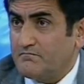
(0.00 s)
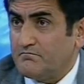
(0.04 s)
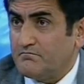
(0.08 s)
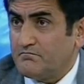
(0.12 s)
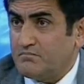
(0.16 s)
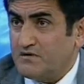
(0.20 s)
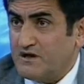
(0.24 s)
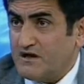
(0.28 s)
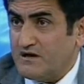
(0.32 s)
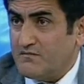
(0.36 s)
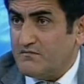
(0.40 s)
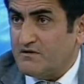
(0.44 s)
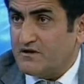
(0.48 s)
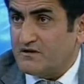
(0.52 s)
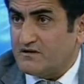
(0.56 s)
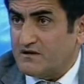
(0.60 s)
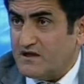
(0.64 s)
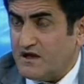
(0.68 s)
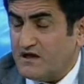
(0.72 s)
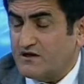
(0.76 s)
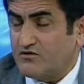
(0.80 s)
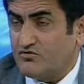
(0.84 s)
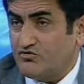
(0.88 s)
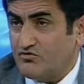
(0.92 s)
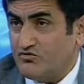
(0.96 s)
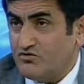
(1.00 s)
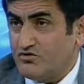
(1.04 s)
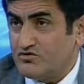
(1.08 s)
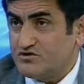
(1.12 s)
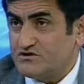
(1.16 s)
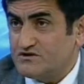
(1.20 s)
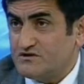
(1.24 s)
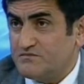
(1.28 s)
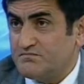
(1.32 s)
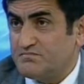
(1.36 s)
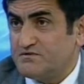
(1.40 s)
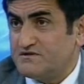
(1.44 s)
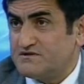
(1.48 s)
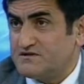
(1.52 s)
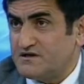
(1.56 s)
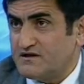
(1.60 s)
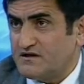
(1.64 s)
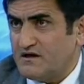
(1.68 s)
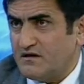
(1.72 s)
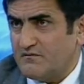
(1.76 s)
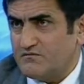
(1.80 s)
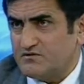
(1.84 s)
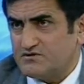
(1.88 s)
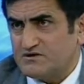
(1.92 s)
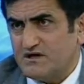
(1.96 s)
bilimi, teknolojiyi bizden
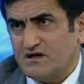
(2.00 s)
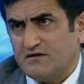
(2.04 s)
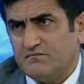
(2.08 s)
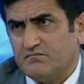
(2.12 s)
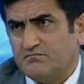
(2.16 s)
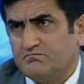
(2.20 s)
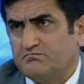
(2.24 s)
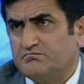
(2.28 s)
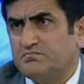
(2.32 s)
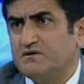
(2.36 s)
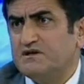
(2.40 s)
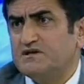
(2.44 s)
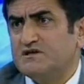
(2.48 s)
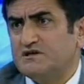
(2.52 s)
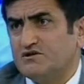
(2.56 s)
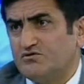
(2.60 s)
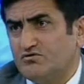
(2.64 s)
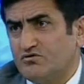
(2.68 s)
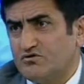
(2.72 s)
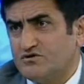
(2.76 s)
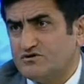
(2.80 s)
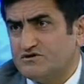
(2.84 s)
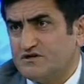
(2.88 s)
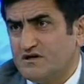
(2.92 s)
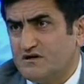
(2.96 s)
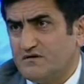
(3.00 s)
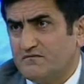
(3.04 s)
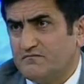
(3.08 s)
almışlar bin yıl önce.